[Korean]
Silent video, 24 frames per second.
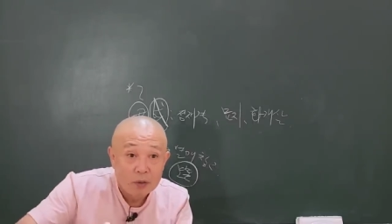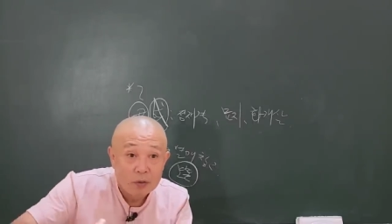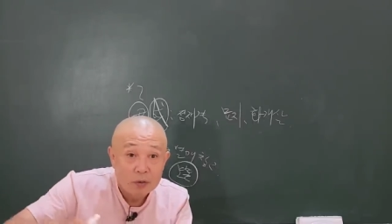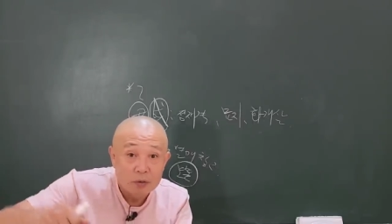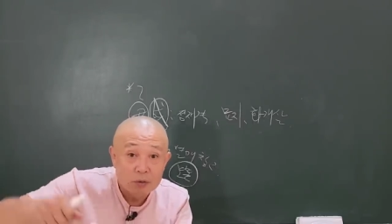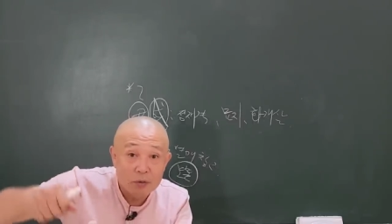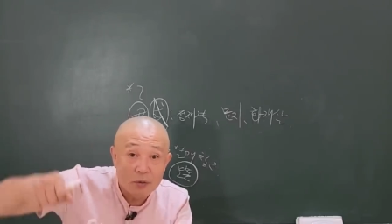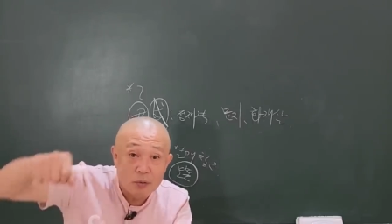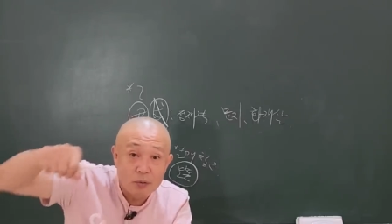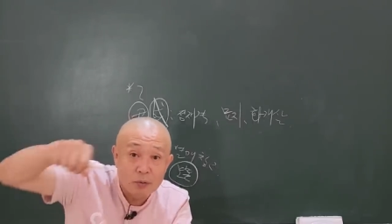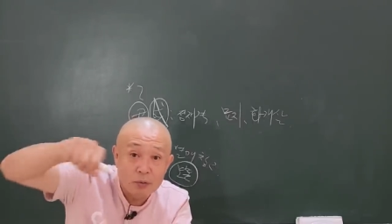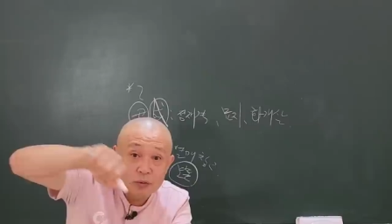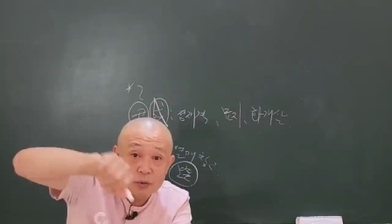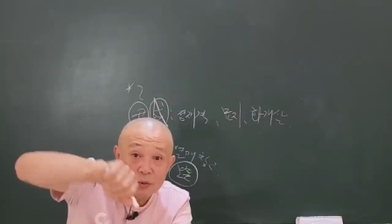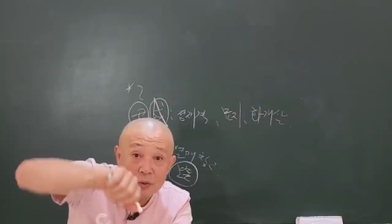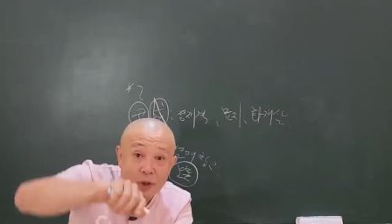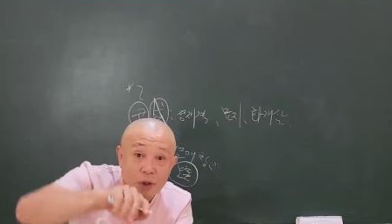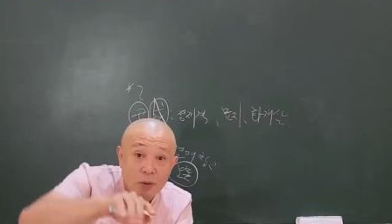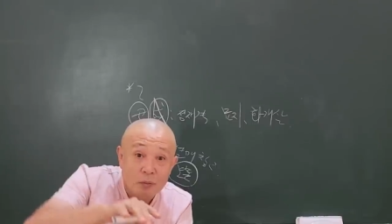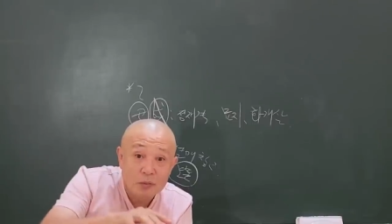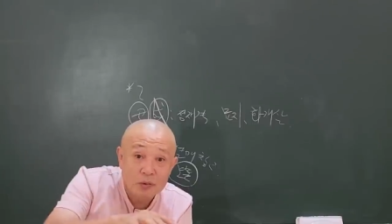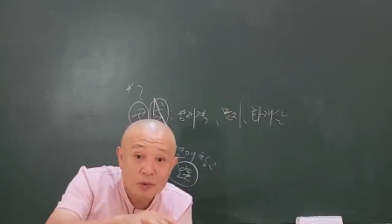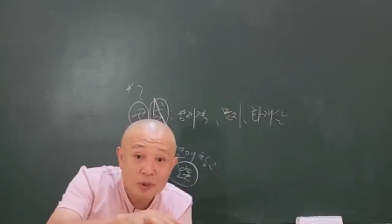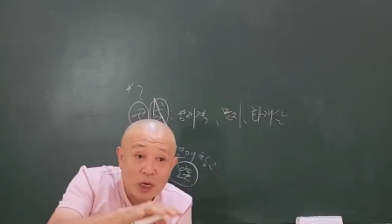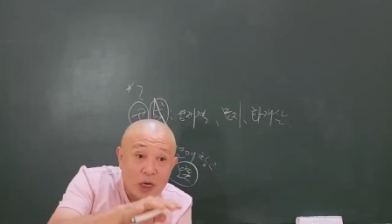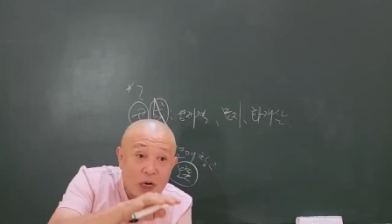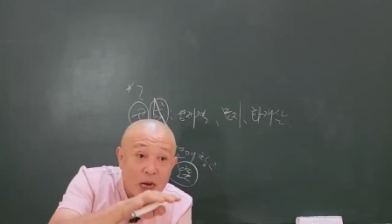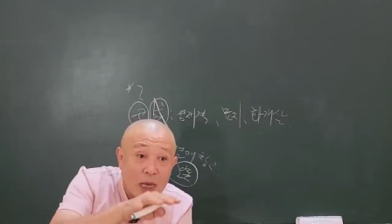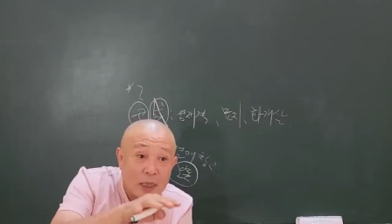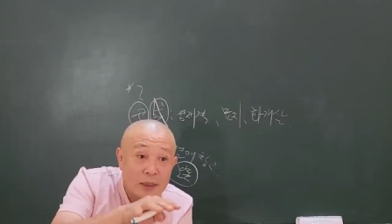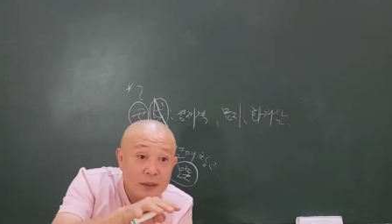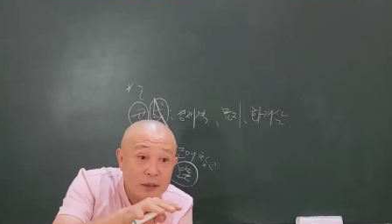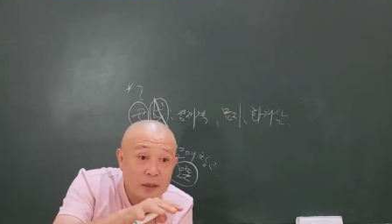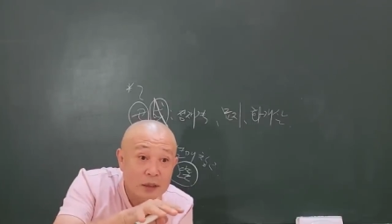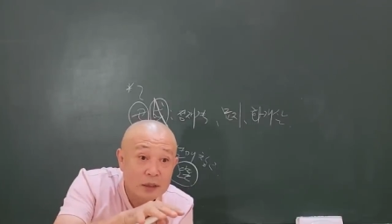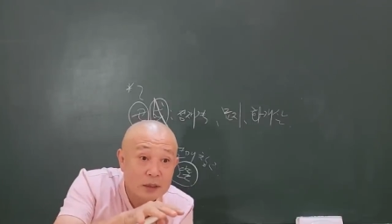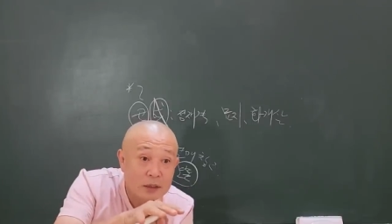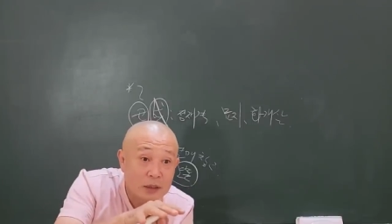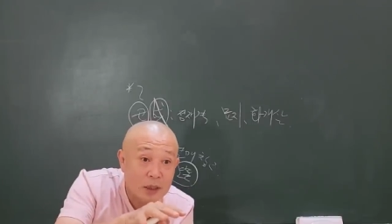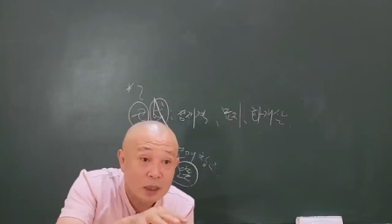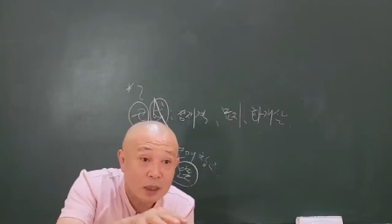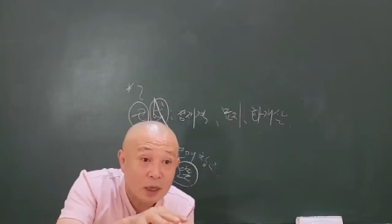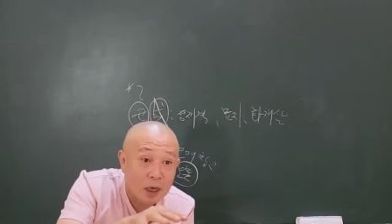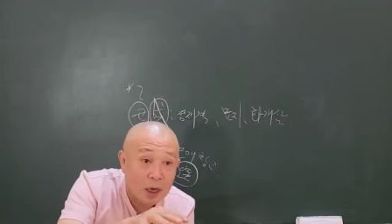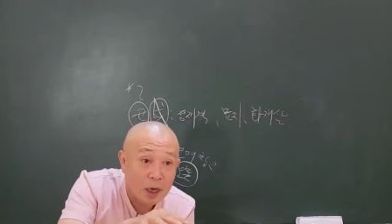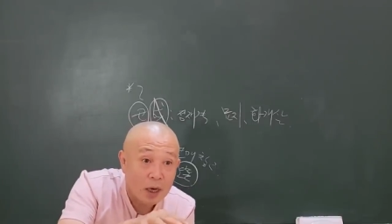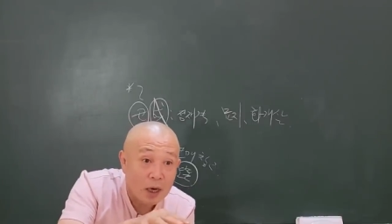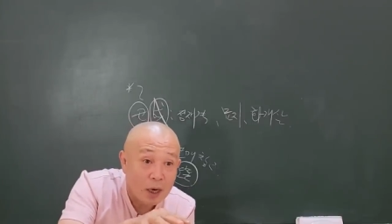뜨거운 거 들어가면 잘 안
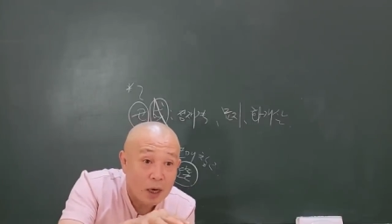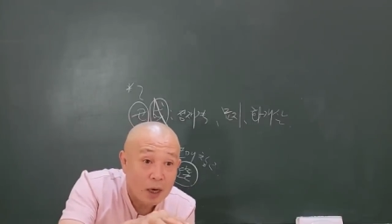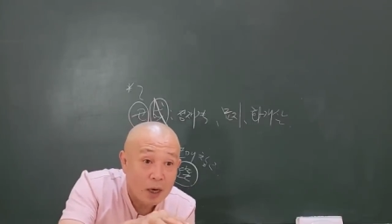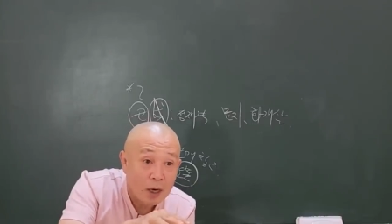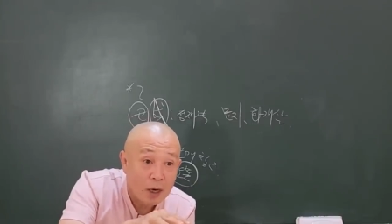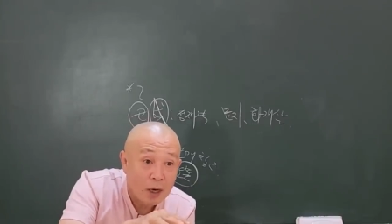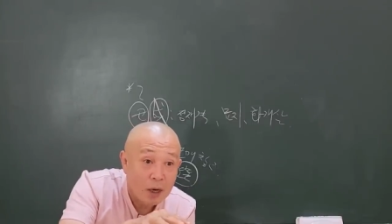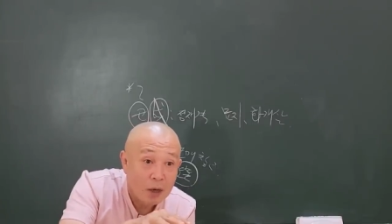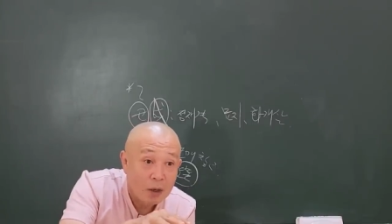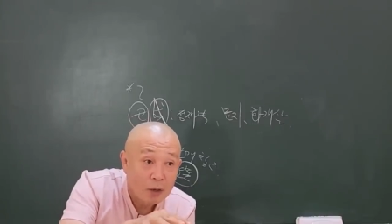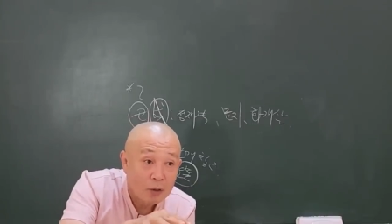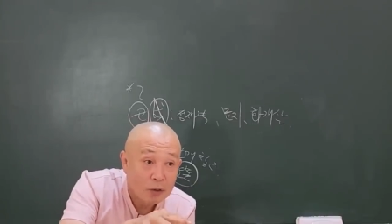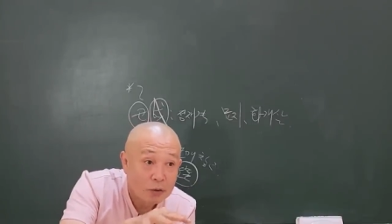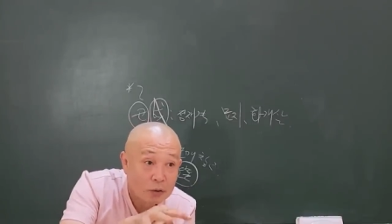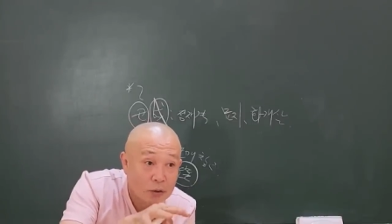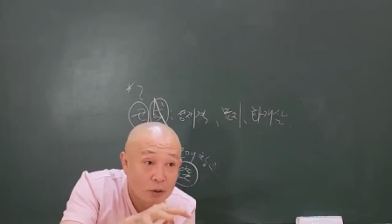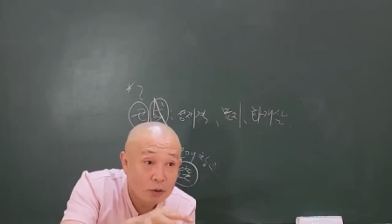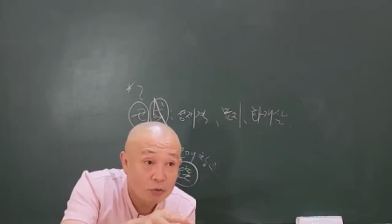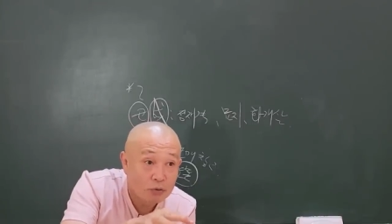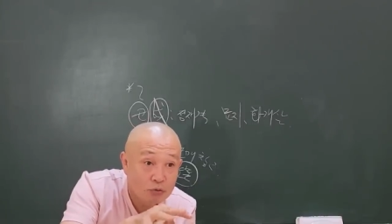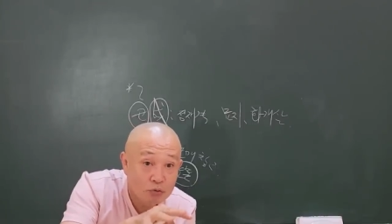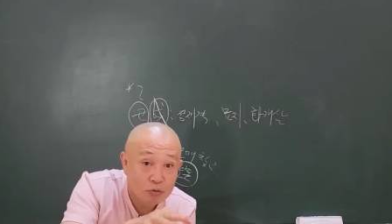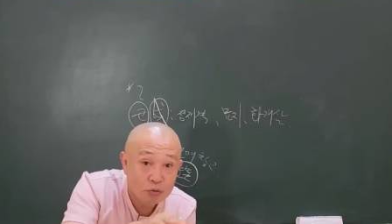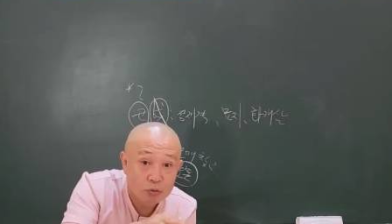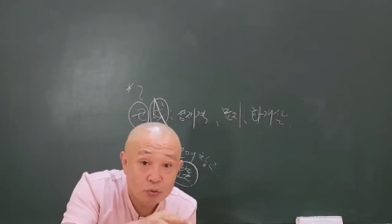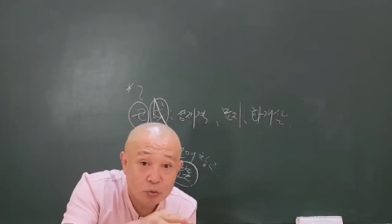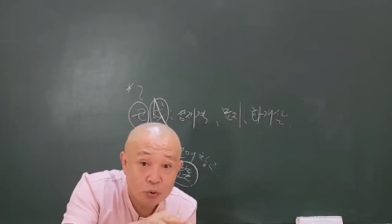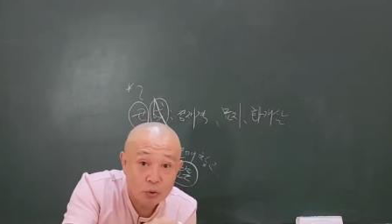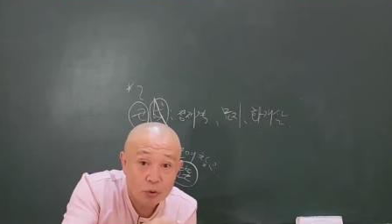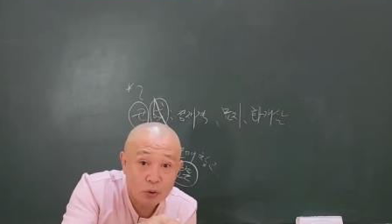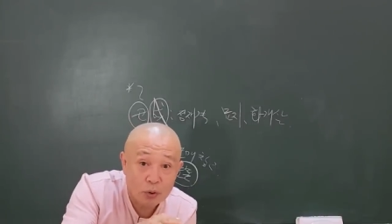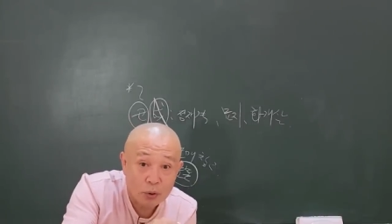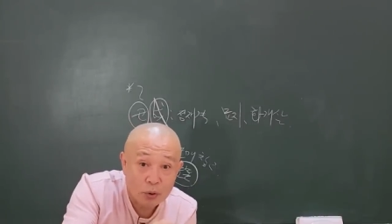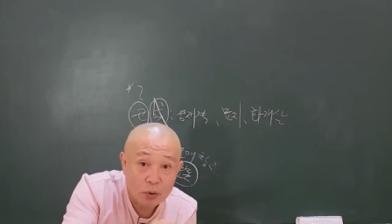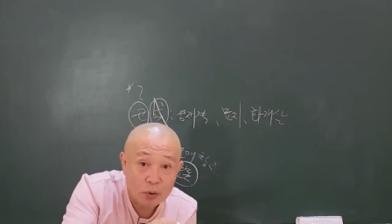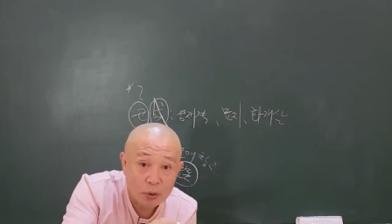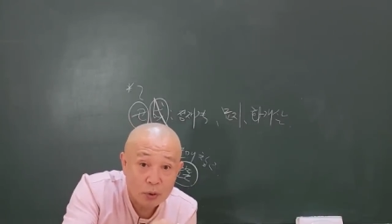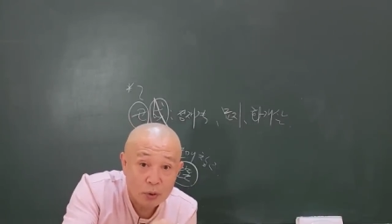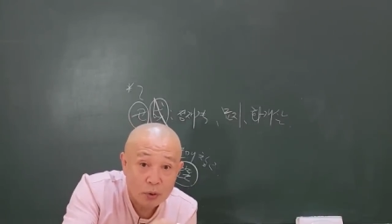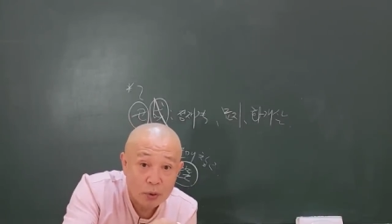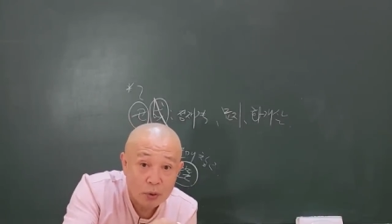식잖아. 그게 술토요.